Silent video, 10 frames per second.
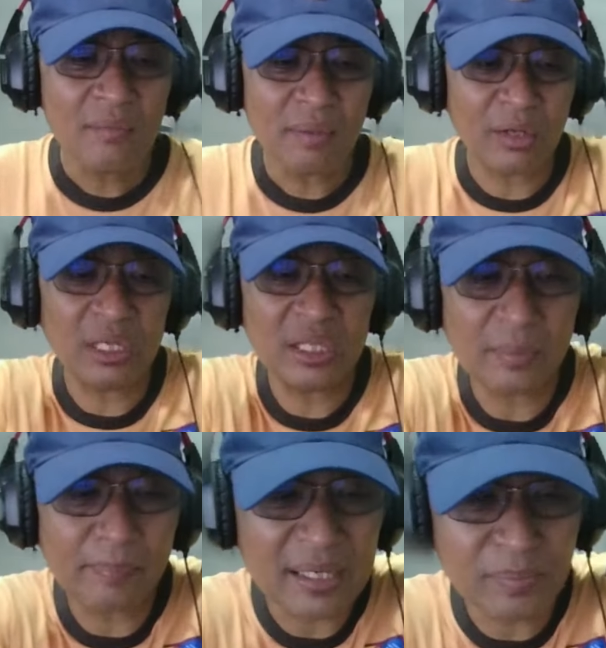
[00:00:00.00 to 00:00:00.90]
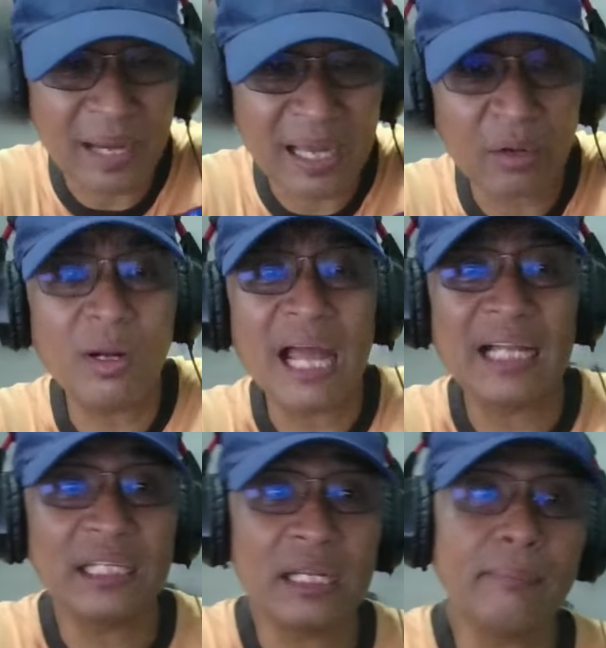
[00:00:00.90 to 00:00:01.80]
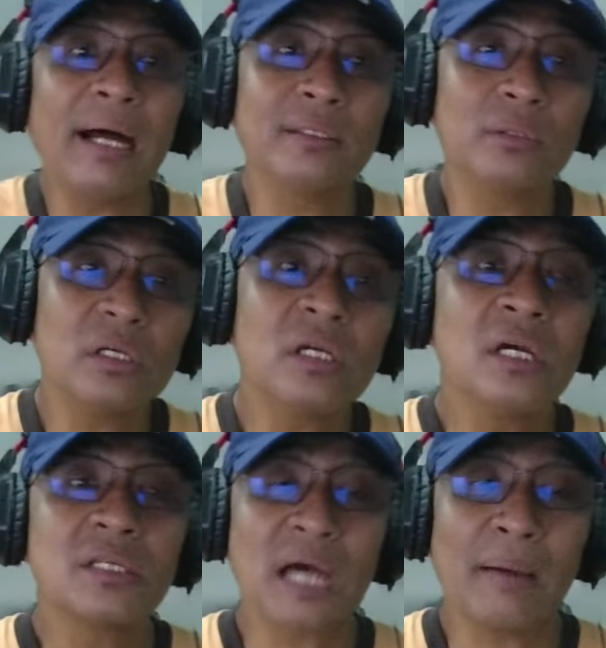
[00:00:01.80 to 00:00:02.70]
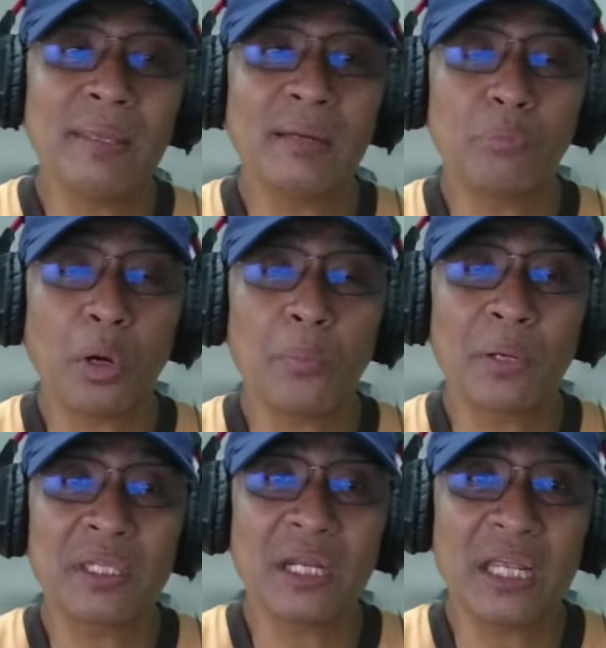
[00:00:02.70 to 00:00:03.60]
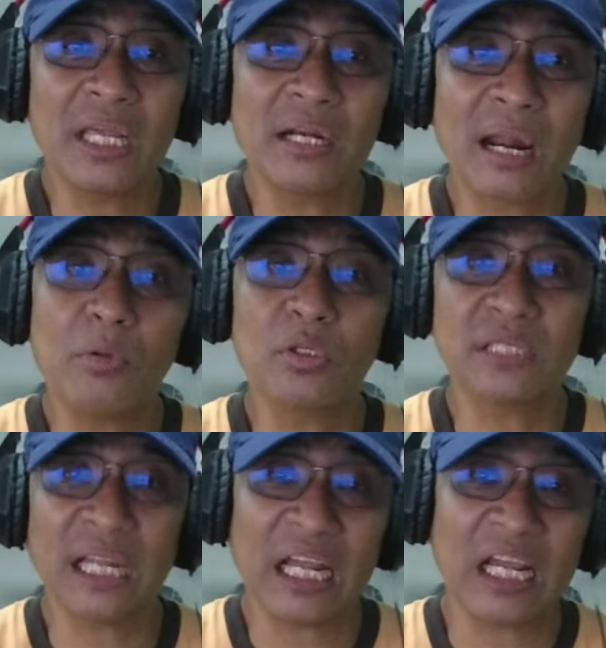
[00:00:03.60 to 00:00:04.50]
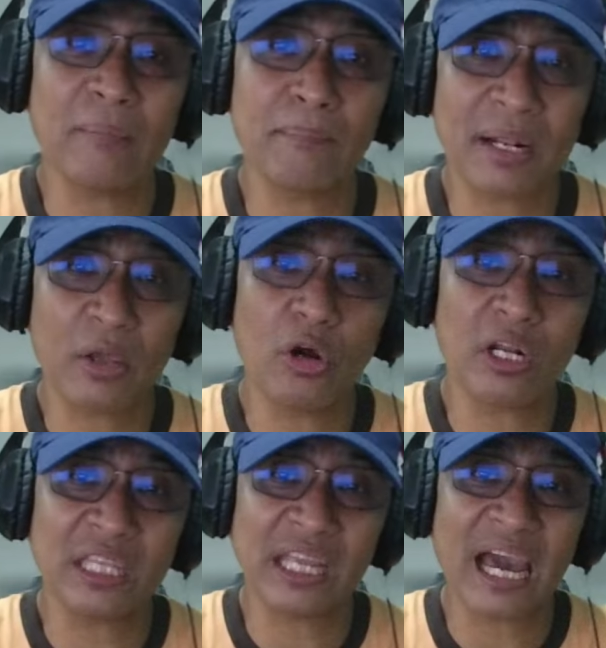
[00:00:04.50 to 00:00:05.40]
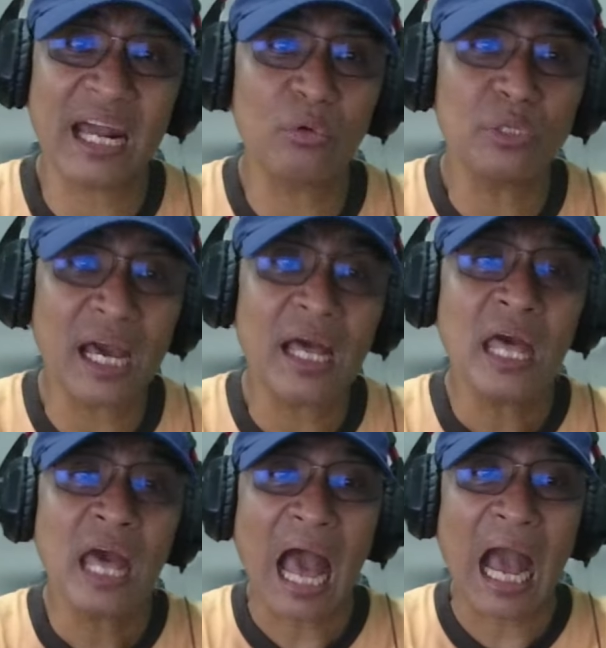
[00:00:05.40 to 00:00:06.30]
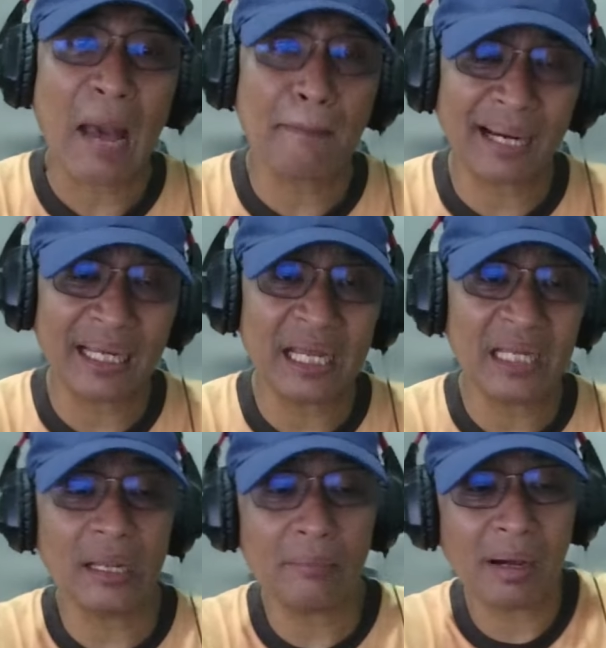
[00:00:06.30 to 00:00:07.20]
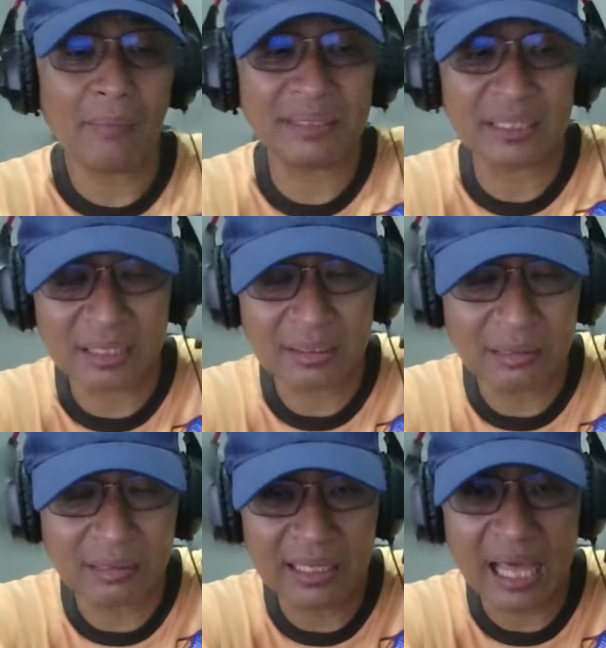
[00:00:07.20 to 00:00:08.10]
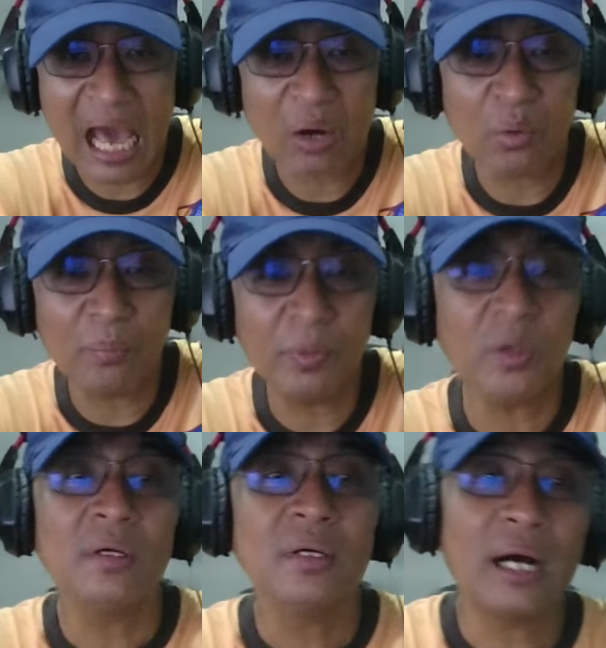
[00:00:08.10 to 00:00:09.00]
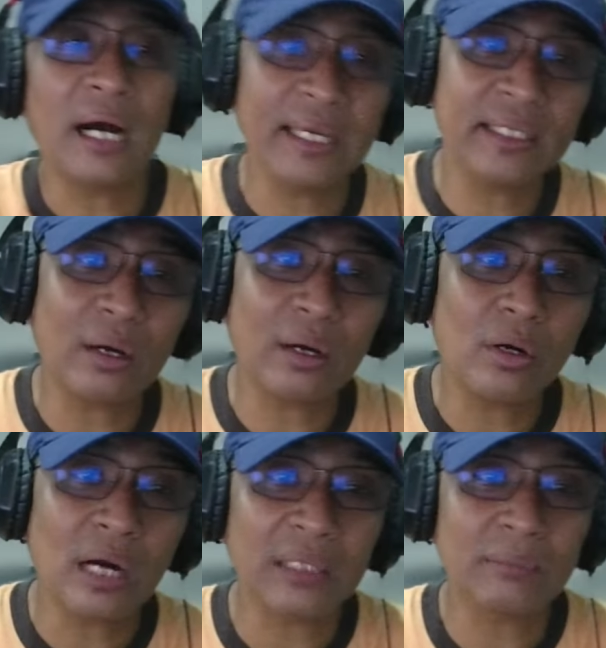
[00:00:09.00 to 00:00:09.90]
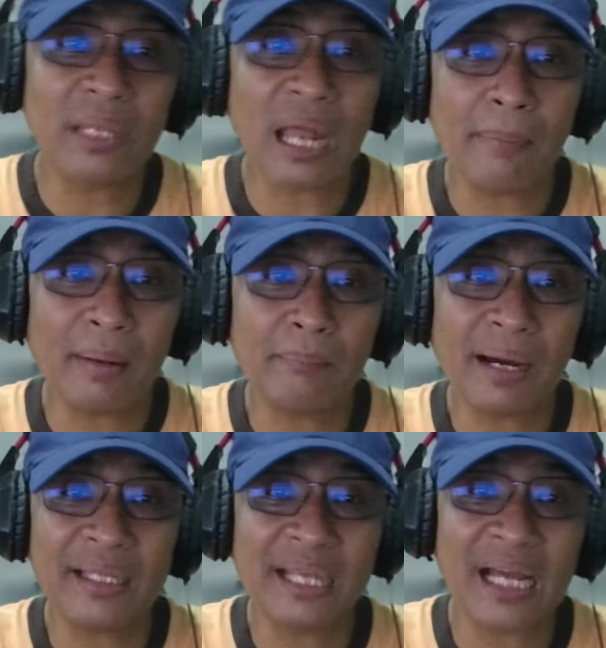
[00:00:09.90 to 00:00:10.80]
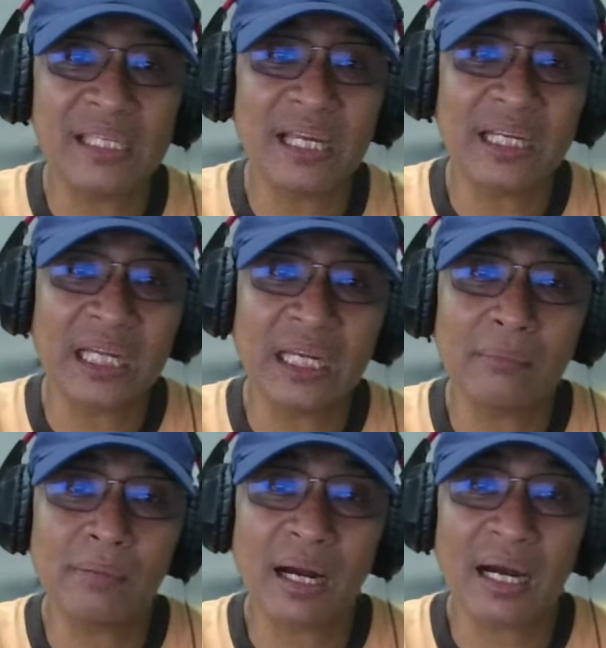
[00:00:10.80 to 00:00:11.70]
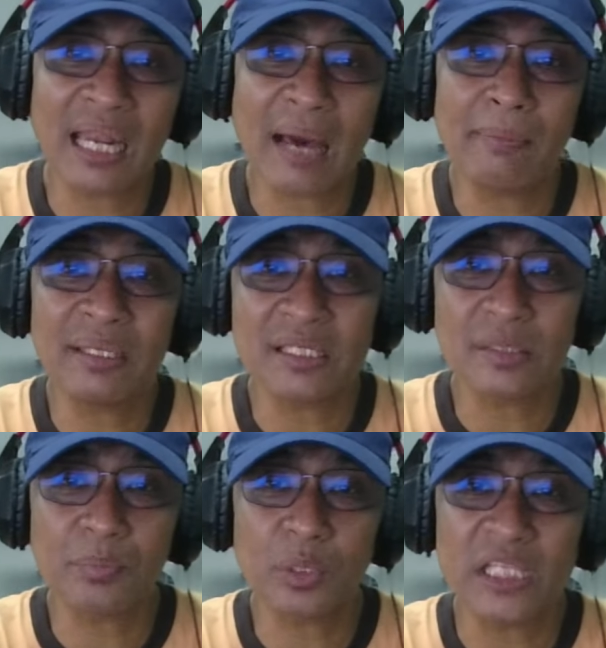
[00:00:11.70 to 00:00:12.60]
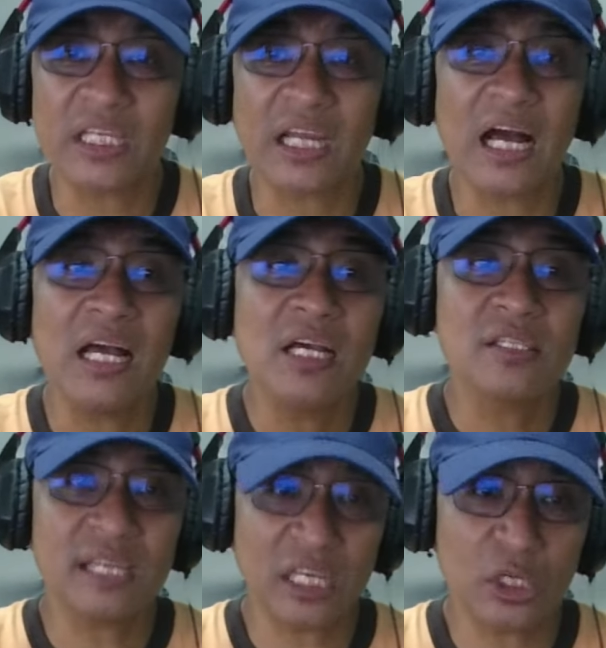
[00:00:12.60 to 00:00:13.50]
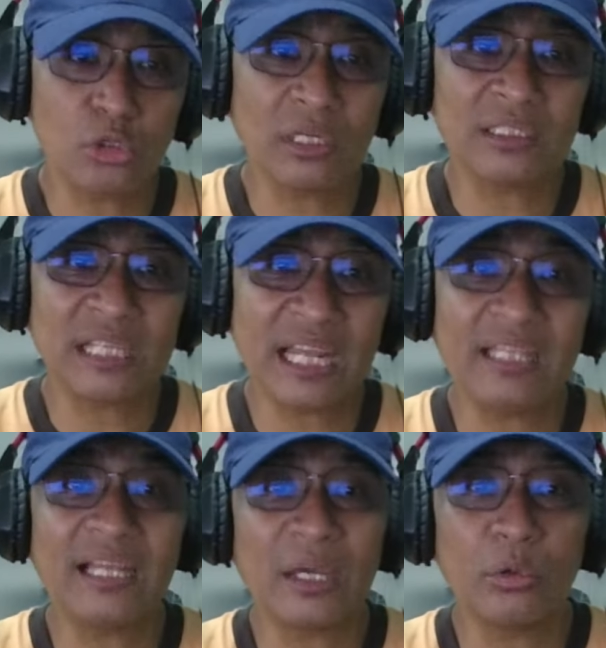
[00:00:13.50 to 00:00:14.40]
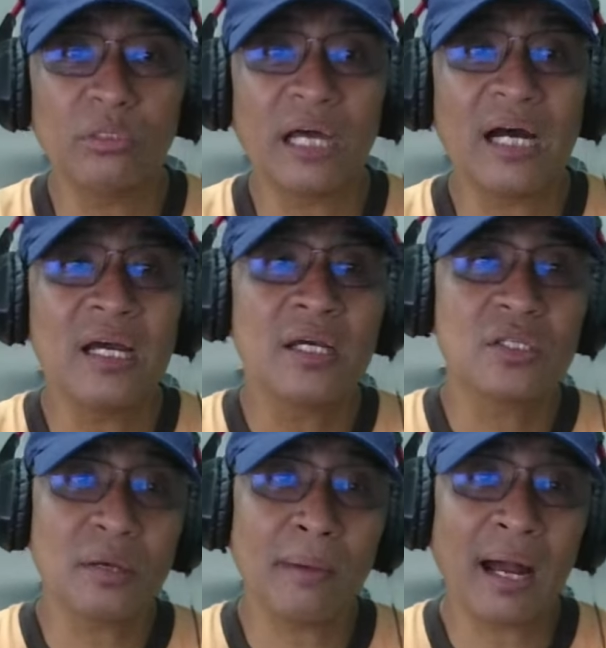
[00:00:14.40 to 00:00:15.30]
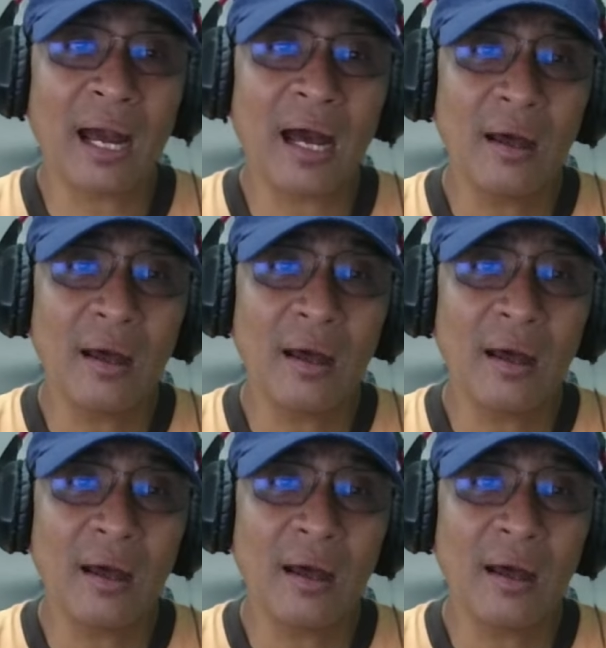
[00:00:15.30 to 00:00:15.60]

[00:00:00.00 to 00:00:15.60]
pero in the past parang wala din naman no sabi ng boyfriend ni Rian Ramos talaga yung priority ng araw niya ang kapakanan ng mga matatanda na opo ay, nako, at binabakbakan nga niya ng ilang mga kalaban niya sa politika sa issue ng delayed na ayuda sa mga